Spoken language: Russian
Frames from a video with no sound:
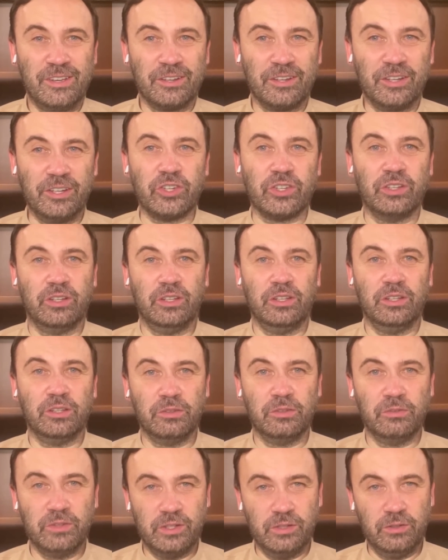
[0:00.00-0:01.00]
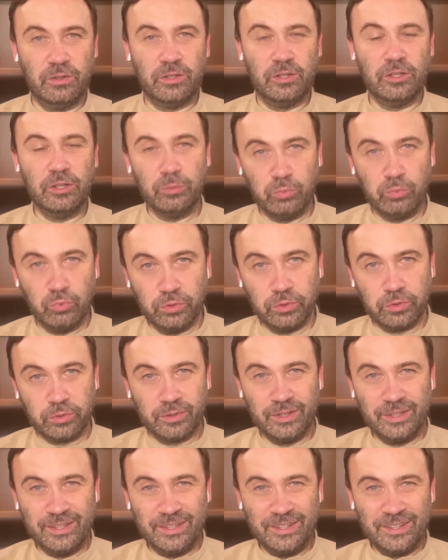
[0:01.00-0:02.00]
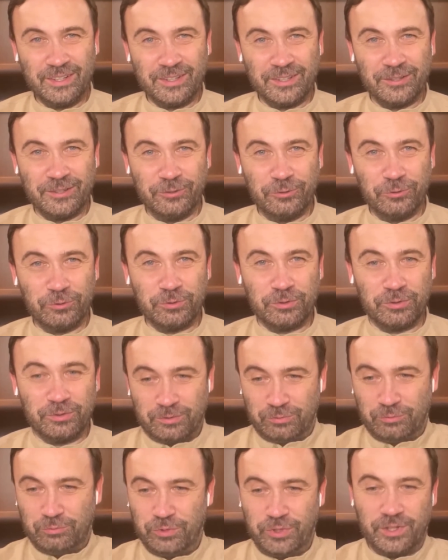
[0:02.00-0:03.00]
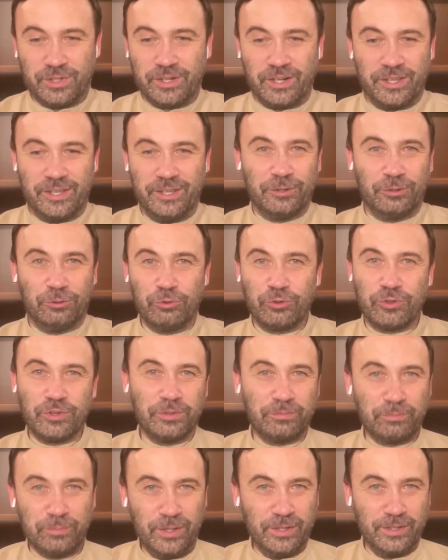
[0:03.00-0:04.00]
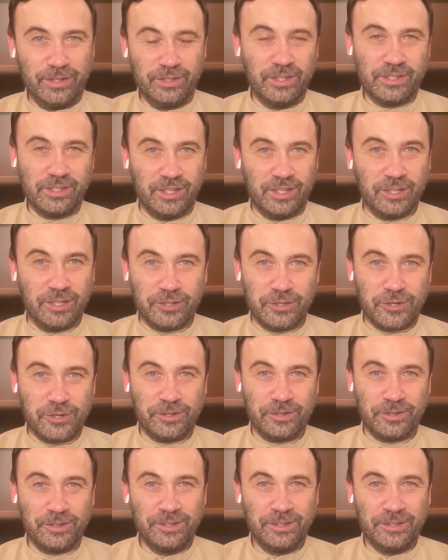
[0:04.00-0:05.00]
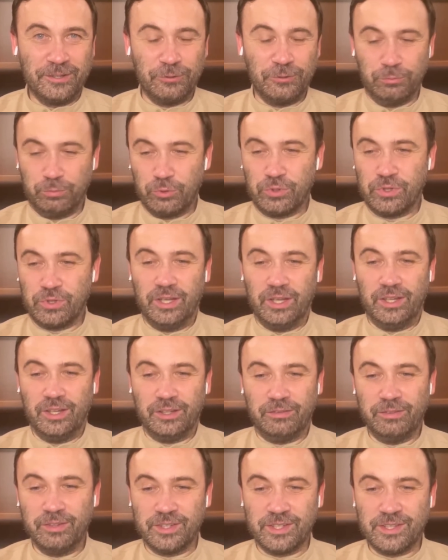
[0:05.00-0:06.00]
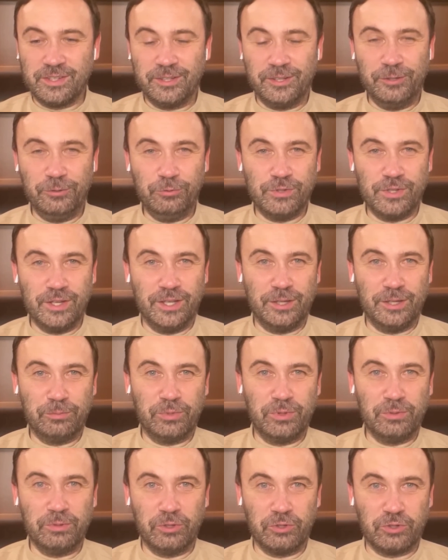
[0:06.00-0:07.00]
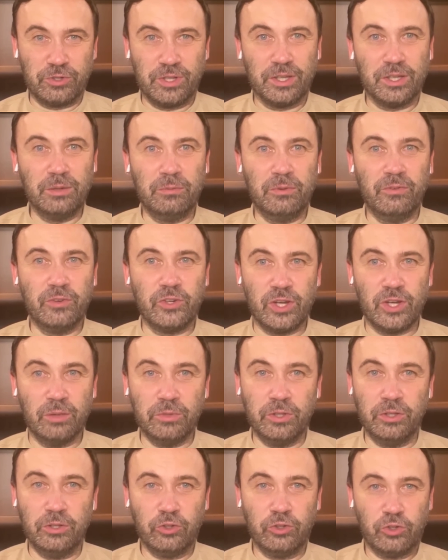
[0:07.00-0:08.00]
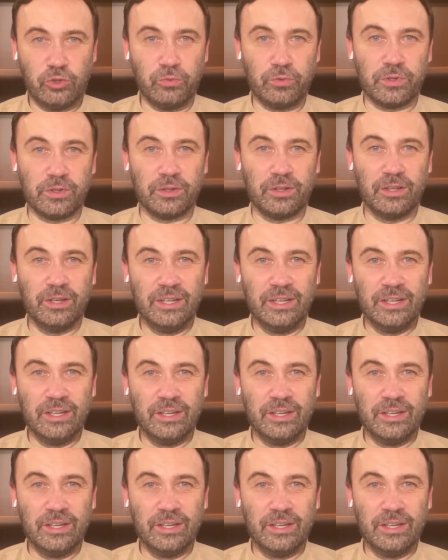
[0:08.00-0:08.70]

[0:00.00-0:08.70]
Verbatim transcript: Конечно, они этого делать не будут. Но у них ракет тоже вполне достаточно. Ну, просто они ответственные люди, они понимают, что такими вещами не шутят.